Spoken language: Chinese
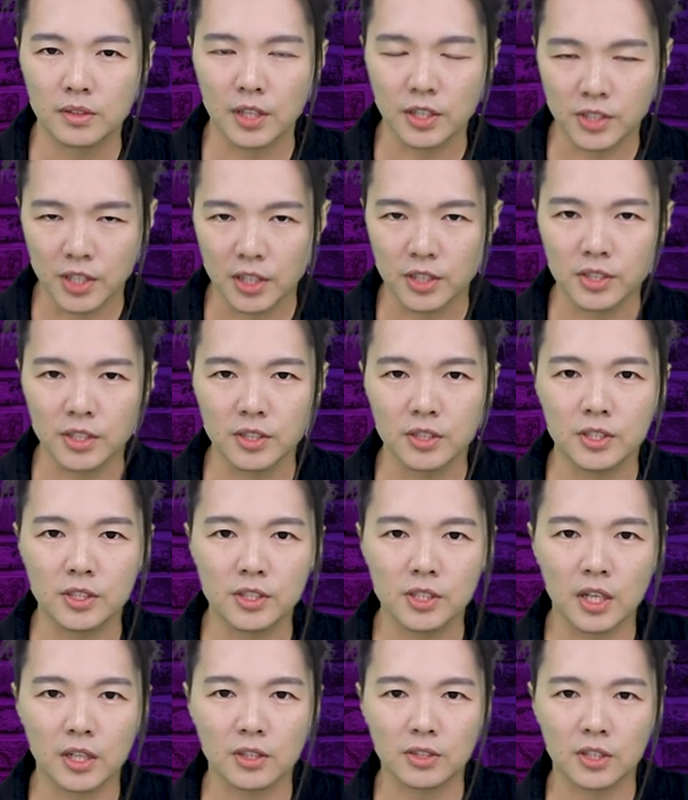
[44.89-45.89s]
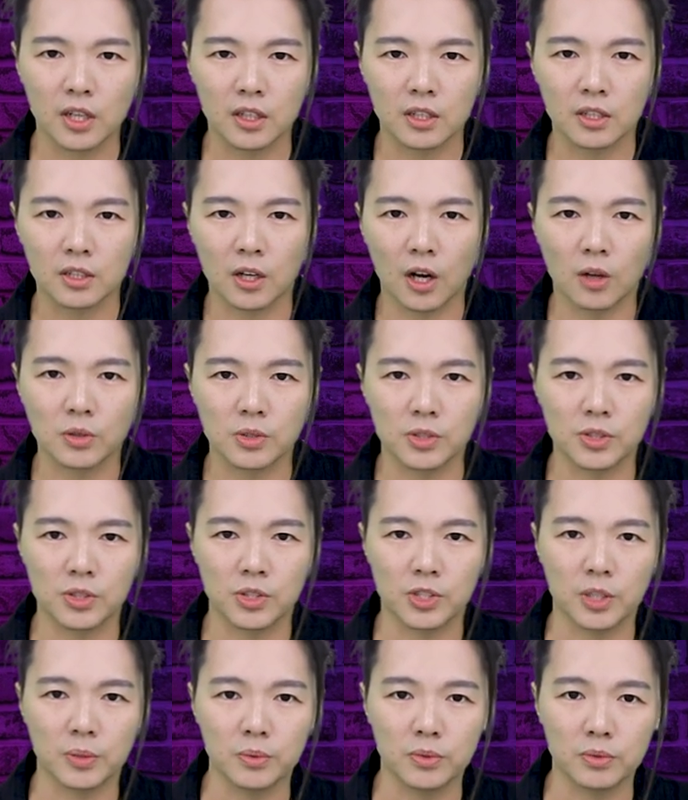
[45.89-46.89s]
他上个星期上了 Tucker Carlson 的
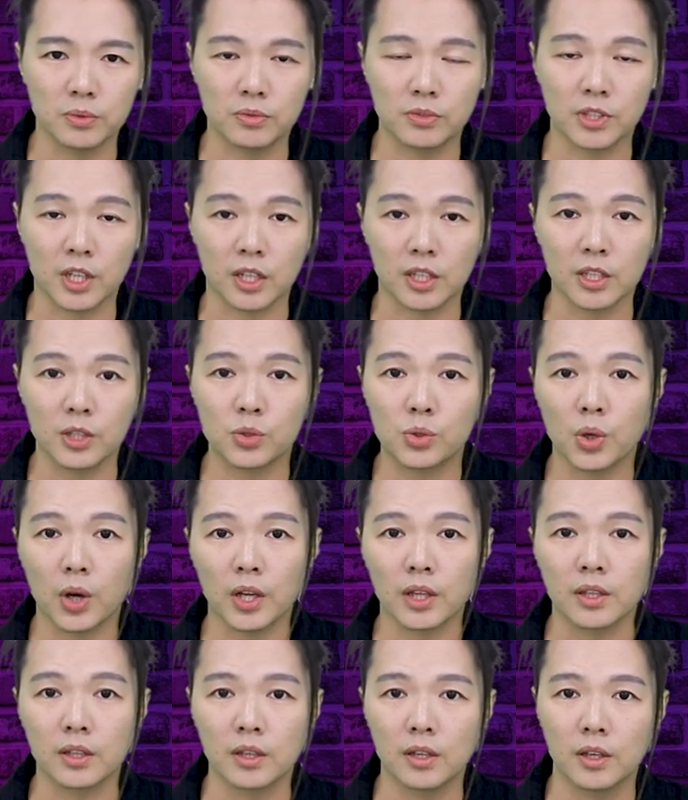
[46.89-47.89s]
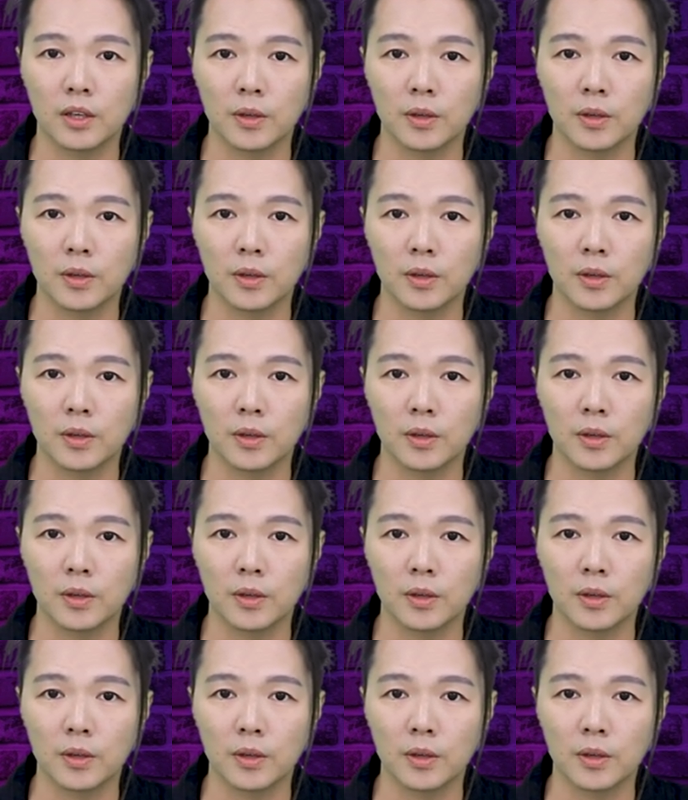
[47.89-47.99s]
节目，讲了一串